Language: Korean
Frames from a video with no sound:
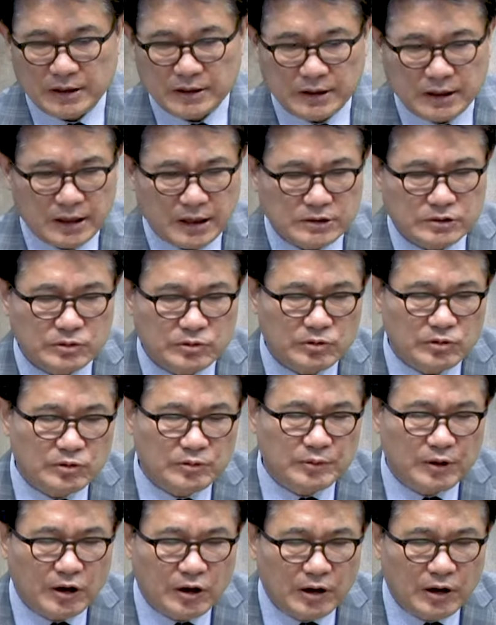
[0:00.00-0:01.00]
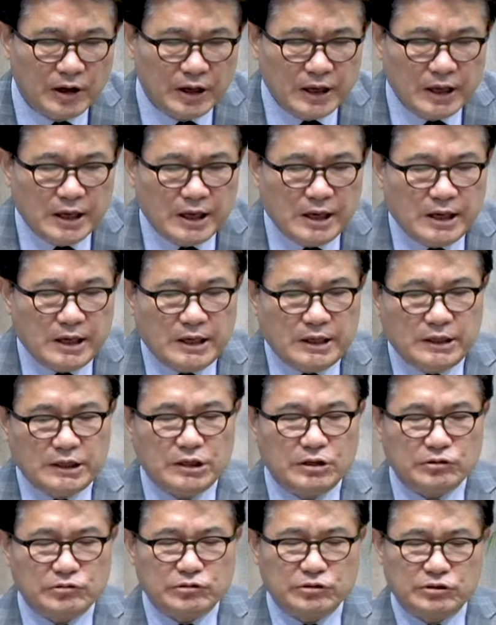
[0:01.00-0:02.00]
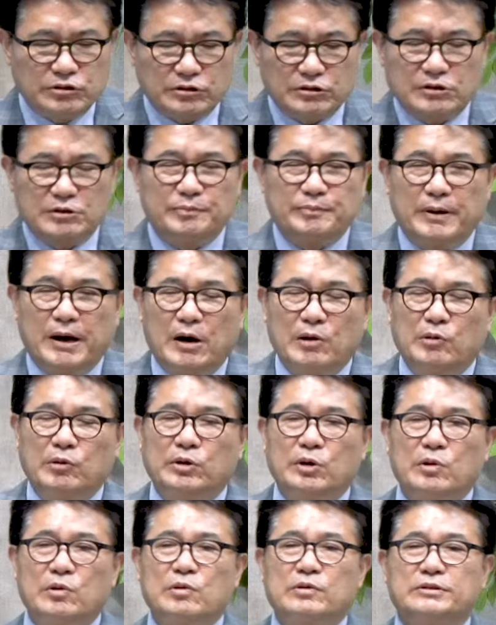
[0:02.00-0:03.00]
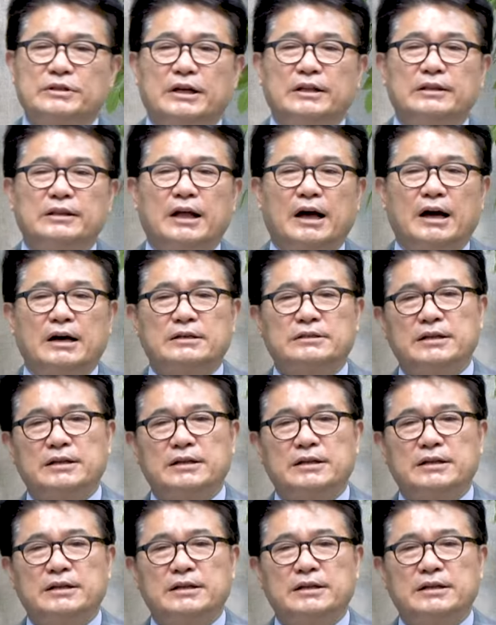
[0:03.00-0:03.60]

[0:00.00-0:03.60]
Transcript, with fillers: 그래가지고 뭐 이르쿠츠크파 고려공산당,